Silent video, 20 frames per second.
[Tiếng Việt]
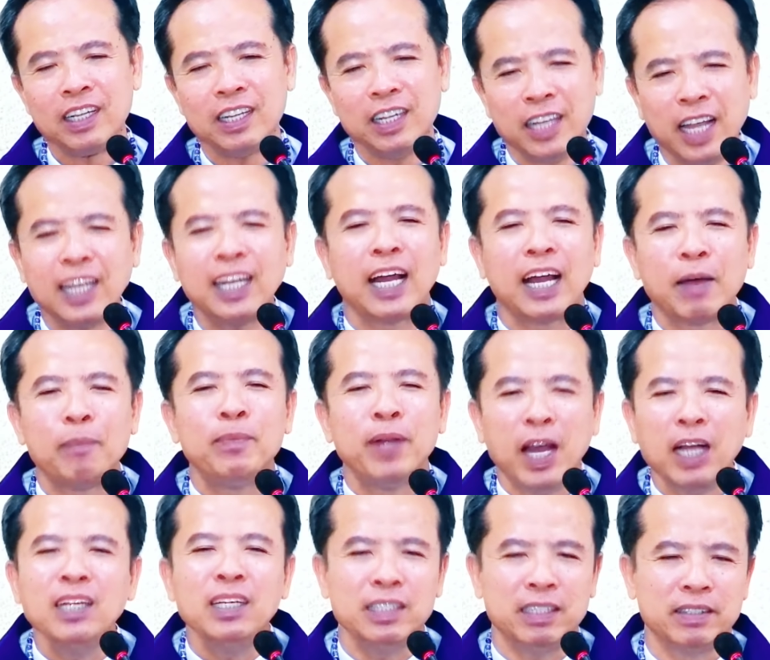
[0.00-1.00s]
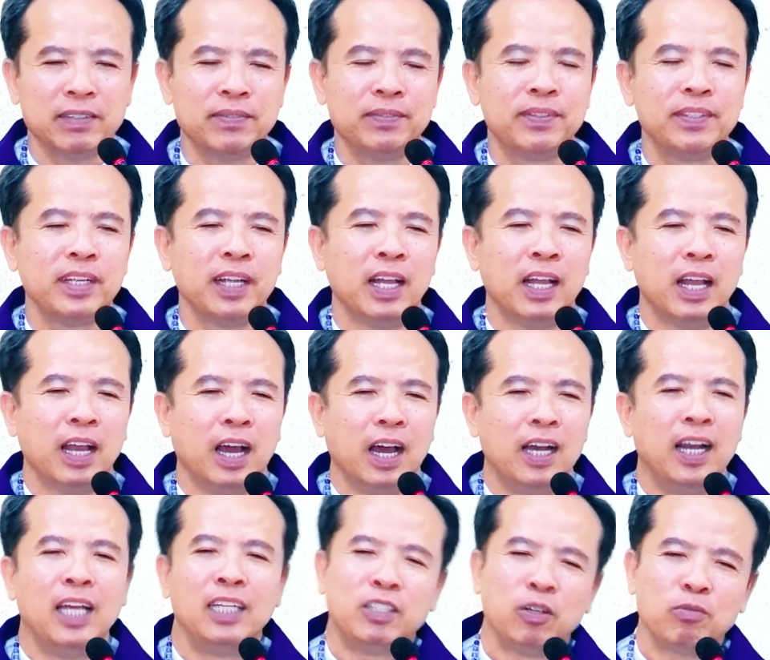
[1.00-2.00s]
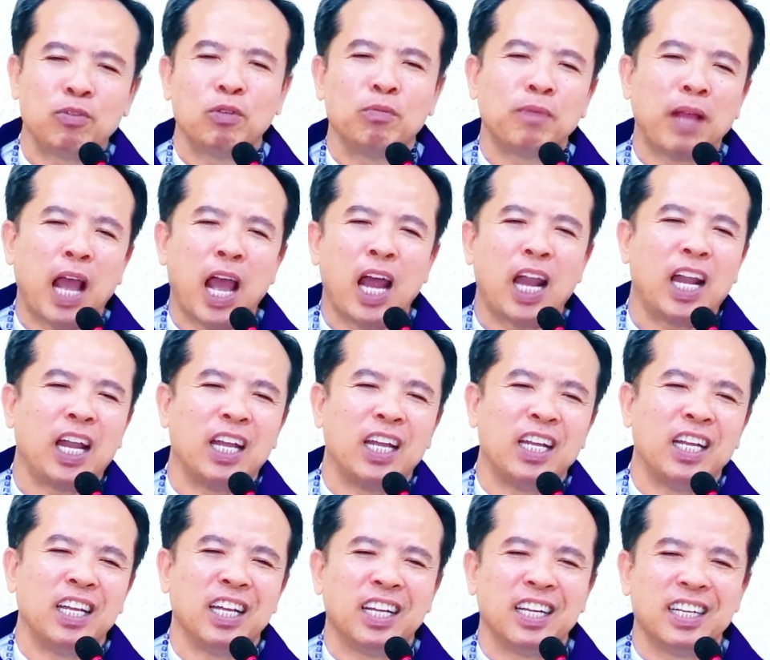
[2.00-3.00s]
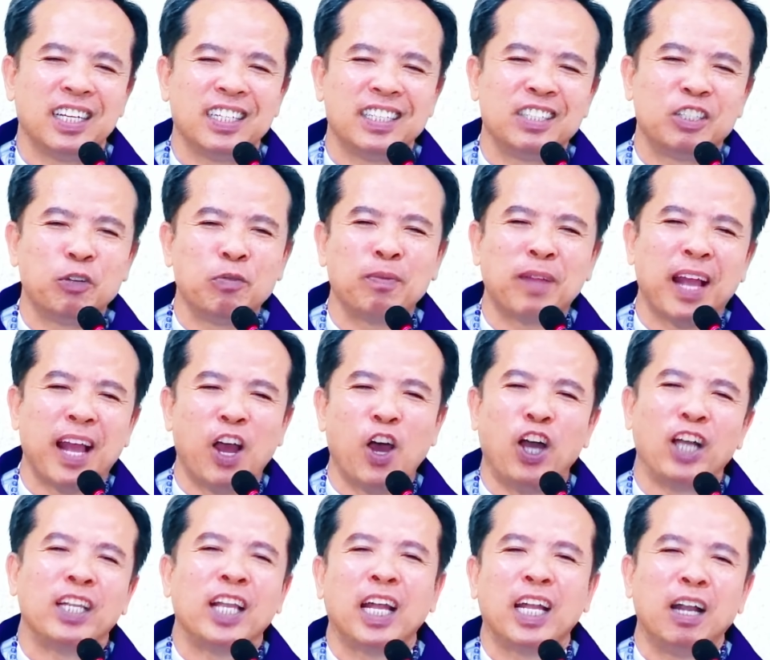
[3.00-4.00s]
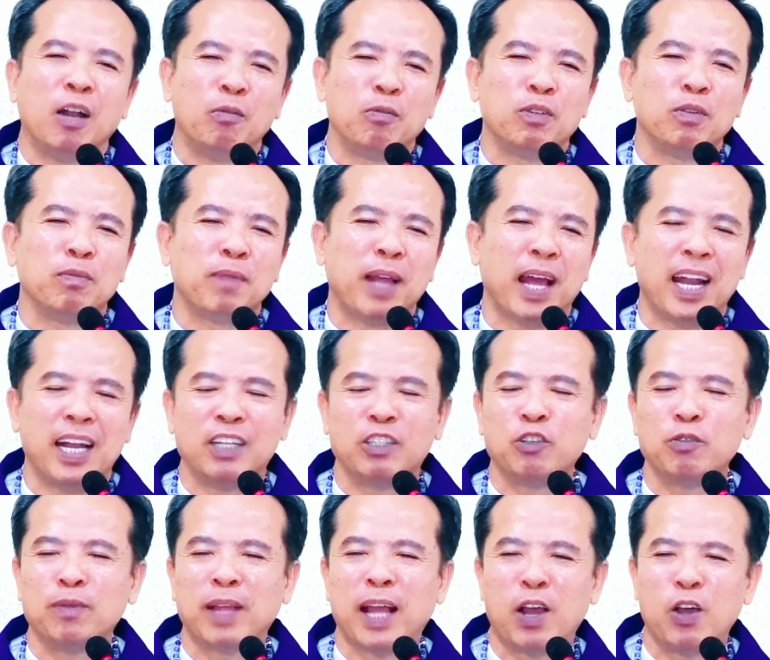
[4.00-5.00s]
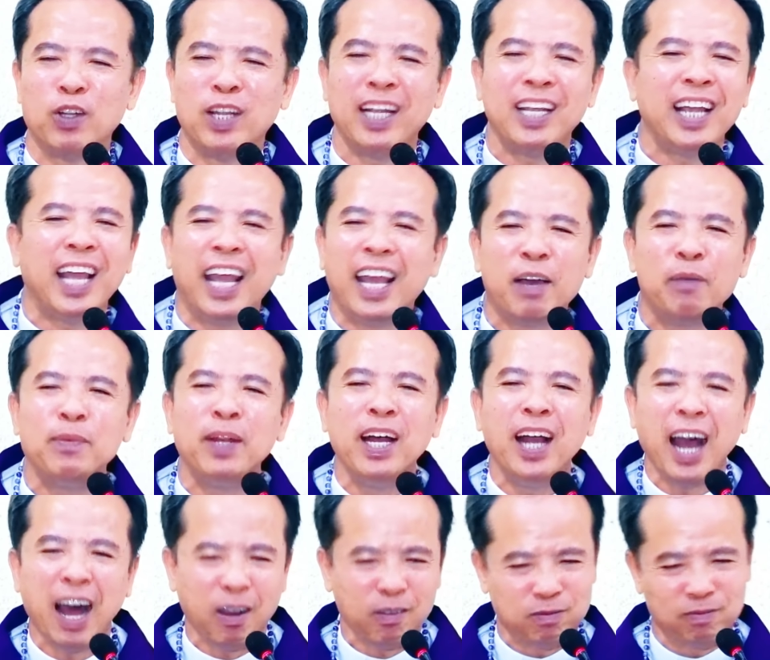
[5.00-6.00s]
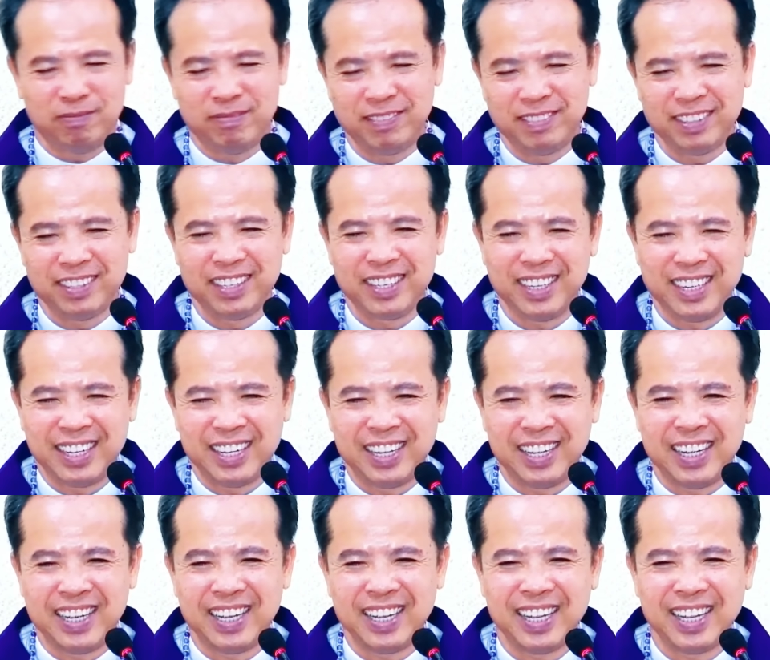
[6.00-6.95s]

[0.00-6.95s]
thứ nhất là ngắm đứng ở đây trong chúng ta này ờ, chúng ta hỏi thật lòng chúng ta là chúng ta có thích nghe ngắm đứng không ờ,